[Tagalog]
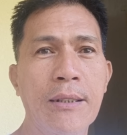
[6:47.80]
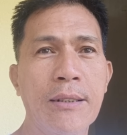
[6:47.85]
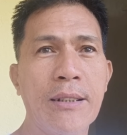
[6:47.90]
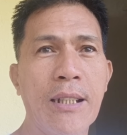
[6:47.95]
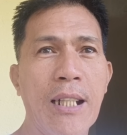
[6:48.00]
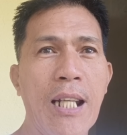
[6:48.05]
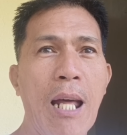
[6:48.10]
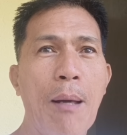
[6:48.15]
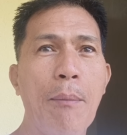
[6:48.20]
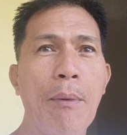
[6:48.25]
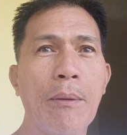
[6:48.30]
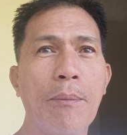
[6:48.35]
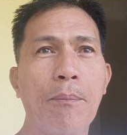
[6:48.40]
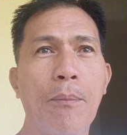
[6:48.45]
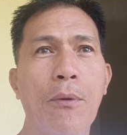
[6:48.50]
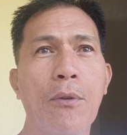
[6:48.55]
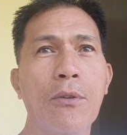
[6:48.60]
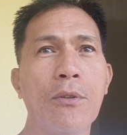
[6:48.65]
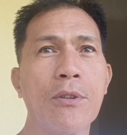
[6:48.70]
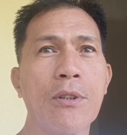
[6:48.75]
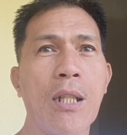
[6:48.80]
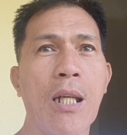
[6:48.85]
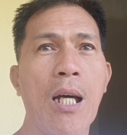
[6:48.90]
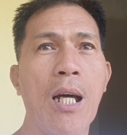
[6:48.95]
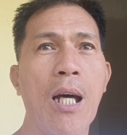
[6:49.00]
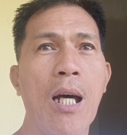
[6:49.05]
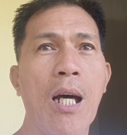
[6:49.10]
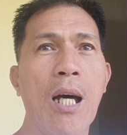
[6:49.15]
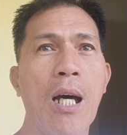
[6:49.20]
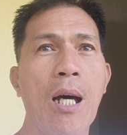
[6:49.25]
Salamat po sa
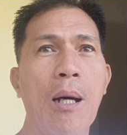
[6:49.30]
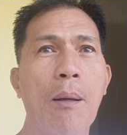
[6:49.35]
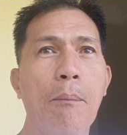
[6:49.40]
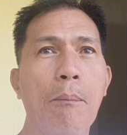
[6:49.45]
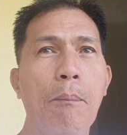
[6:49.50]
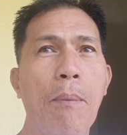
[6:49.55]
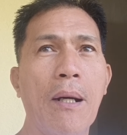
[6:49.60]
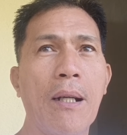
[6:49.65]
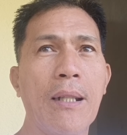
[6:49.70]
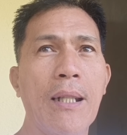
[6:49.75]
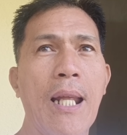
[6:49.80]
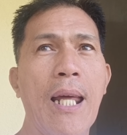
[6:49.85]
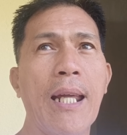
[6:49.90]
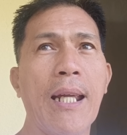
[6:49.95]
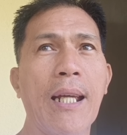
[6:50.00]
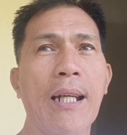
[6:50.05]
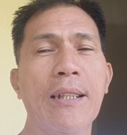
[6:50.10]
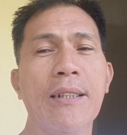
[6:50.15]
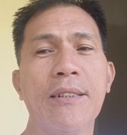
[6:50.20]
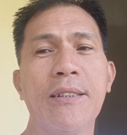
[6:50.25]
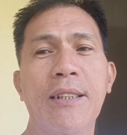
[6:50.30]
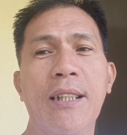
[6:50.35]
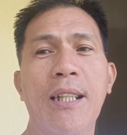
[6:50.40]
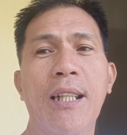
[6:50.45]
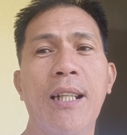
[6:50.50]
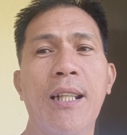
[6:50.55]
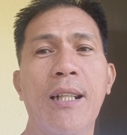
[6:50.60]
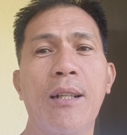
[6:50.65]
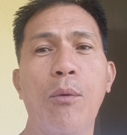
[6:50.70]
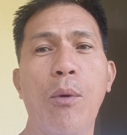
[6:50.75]
pag-like and
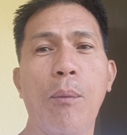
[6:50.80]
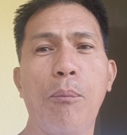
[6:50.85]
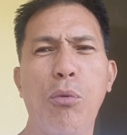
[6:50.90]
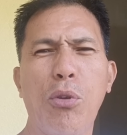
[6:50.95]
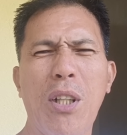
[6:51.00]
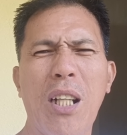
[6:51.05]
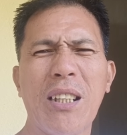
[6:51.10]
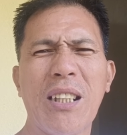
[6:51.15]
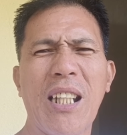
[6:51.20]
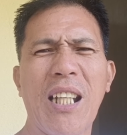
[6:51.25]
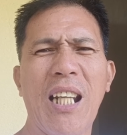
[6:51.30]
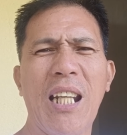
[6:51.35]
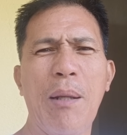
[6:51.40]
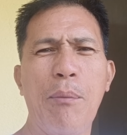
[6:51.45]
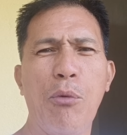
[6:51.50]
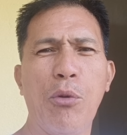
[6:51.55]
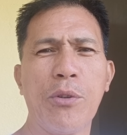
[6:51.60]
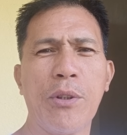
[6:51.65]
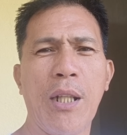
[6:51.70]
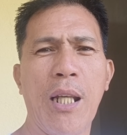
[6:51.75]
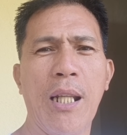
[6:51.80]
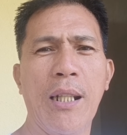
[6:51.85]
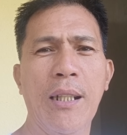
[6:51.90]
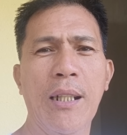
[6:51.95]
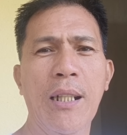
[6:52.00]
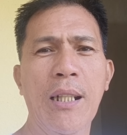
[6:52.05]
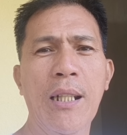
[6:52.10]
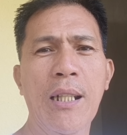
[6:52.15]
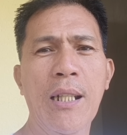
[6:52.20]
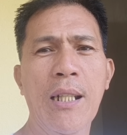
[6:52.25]
share. Huwag po natin kalimutan,
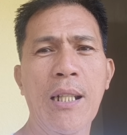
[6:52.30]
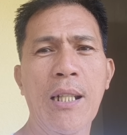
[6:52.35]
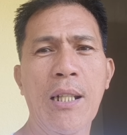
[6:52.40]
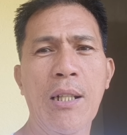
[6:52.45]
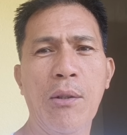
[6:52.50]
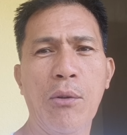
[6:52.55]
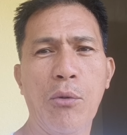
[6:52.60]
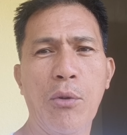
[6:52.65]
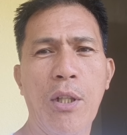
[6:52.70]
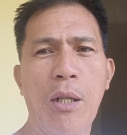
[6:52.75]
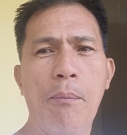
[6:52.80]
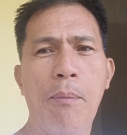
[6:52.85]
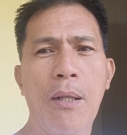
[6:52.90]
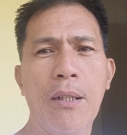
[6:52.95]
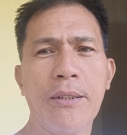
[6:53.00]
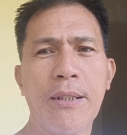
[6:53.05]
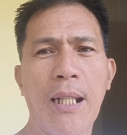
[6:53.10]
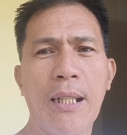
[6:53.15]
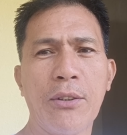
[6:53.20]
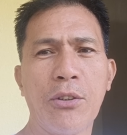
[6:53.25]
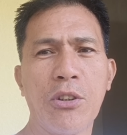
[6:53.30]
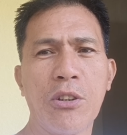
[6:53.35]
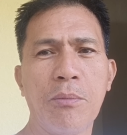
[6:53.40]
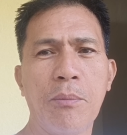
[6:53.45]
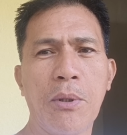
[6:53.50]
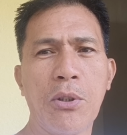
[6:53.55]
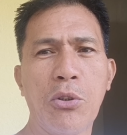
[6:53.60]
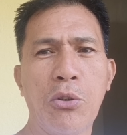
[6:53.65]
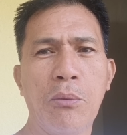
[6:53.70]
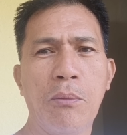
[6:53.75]
Kuya Bal Santos
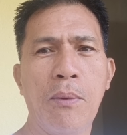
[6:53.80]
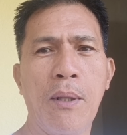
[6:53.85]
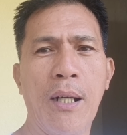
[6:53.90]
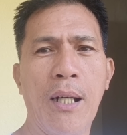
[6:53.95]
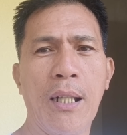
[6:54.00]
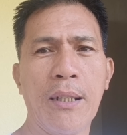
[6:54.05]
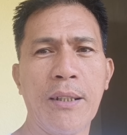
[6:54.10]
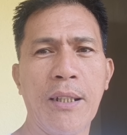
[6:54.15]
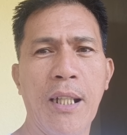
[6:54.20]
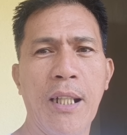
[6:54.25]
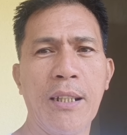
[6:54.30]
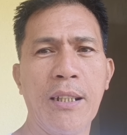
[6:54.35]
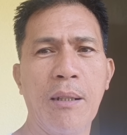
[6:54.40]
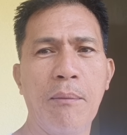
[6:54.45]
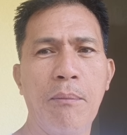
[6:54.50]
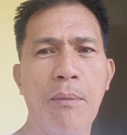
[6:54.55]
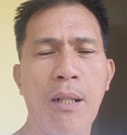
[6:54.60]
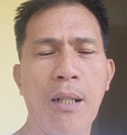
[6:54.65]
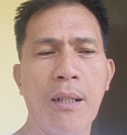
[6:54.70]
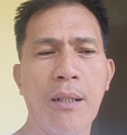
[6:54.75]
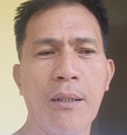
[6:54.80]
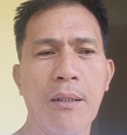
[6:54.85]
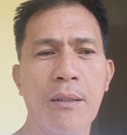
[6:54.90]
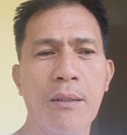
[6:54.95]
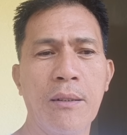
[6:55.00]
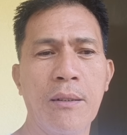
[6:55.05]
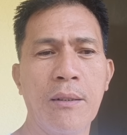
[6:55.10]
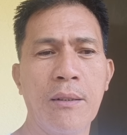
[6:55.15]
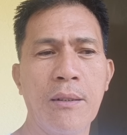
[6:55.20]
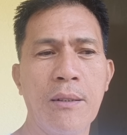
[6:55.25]
Matubang at na vlog.
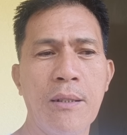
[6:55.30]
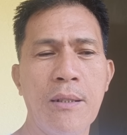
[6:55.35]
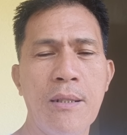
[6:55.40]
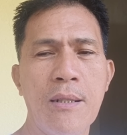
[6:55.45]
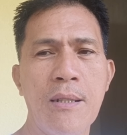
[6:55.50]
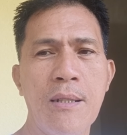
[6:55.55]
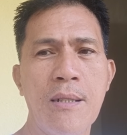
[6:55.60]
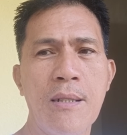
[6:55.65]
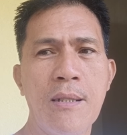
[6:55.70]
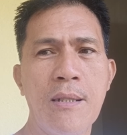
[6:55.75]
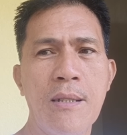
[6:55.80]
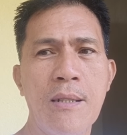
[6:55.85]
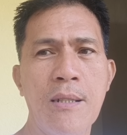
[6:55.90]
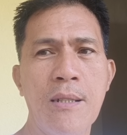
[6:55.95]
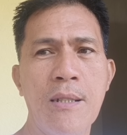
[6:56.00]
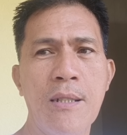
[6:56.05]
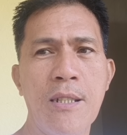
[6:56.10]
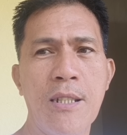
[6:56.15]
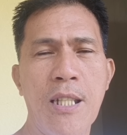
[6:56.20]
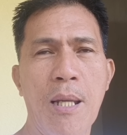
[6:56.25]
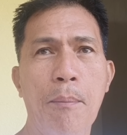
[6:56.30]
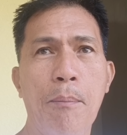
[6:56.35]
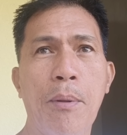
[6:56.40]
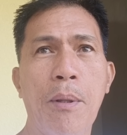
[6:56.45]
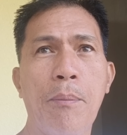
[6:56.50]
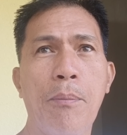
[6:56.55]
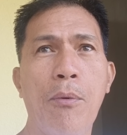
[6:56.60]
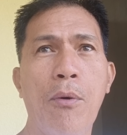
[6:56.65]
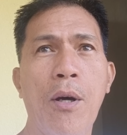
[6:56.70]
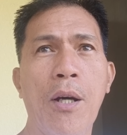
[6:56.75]

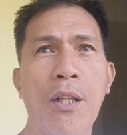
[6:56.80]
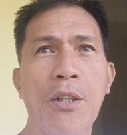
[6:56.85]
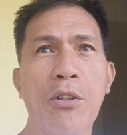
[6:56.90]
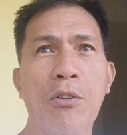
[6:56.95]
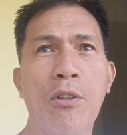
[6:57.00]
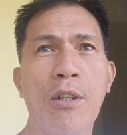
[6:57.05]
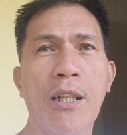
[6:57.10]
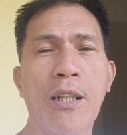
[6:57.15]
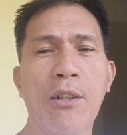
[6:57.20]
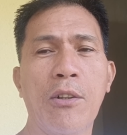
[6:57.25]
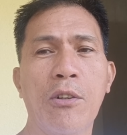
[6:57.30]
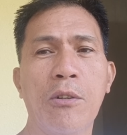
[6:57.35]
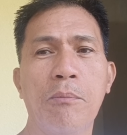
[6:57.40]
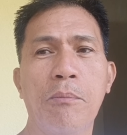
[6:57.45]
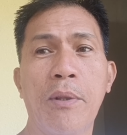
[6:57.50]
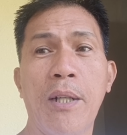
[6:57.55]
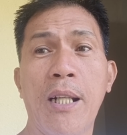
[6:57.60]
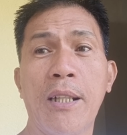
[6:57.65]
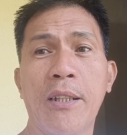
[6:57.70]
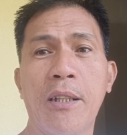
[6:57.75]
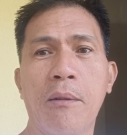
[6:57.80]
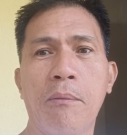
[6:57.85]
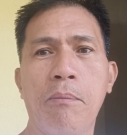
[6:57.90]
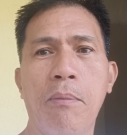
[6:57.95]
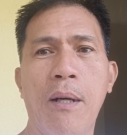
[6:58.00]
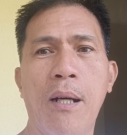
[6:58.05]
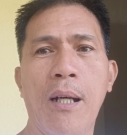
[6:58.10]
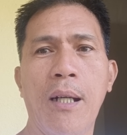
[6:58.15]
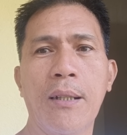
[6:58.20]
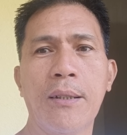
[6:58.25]
Siyempre po ang inyong lingkod, brother
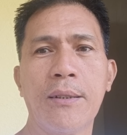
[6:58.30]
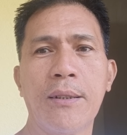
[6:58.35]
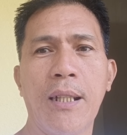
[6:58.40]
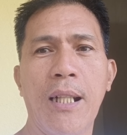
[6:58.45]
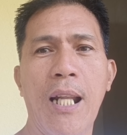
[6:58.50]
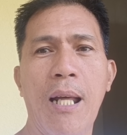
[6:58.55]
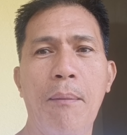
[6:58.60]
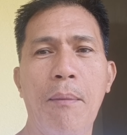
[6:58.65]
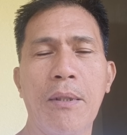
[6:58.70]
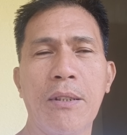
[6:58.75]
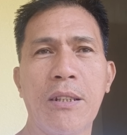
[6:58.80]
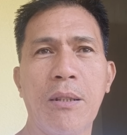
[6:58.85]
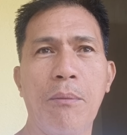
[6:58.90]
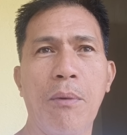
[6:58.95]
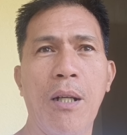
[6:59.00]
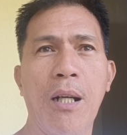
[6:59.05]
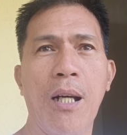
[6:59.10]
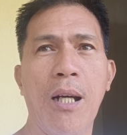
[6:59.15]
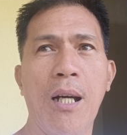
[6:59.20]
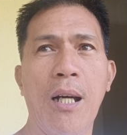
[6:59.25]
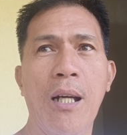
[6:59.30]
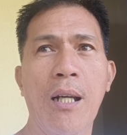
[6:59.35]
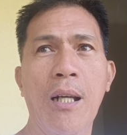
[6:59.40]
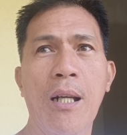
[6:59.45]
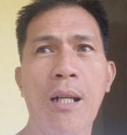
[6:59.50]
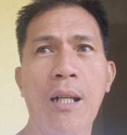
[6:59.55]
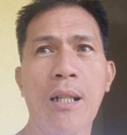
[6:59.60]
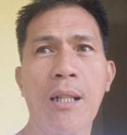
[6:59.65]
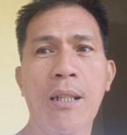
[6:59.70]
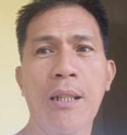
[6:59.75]
pa. Salamat sa mga
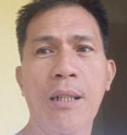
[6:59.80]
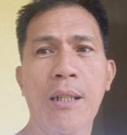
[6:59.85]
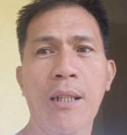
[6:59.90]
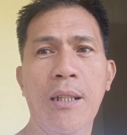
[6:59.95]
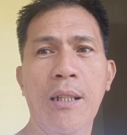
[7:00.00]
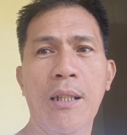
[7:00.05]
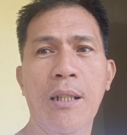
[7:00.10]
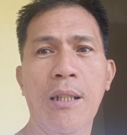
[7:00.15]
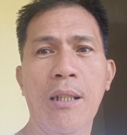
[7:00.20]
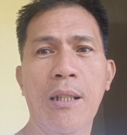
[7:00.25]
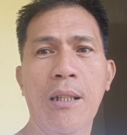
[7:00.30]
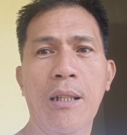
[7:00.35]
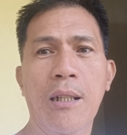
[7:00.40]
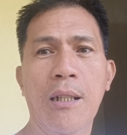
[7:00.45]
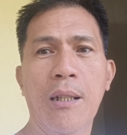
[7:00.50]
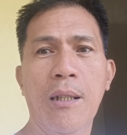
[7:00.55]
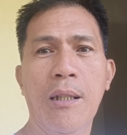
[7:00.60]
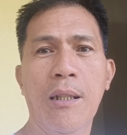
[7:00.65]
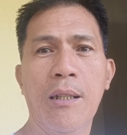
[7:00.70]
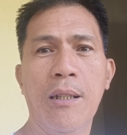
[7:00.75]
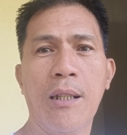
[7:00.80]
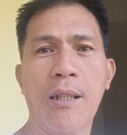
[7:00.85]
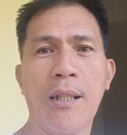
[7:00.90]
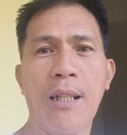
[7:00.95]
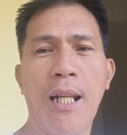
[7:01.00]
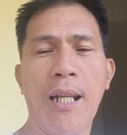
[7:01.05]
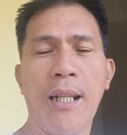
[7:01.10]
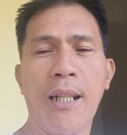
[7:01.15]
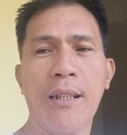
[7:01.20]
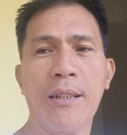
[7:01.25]

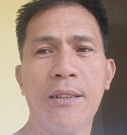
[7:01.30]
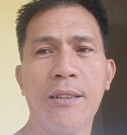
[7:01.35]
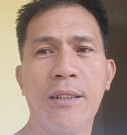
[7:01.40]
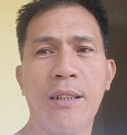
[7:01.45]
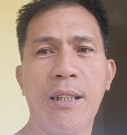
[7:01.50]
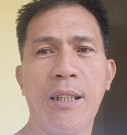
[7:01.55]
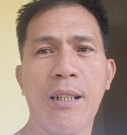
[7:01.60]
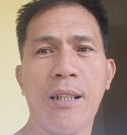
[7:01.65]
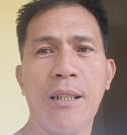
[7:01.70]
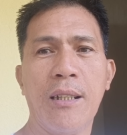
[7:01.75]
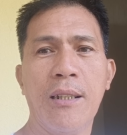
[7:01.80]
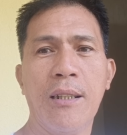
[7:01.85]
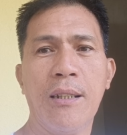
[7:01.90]
nag-like and share.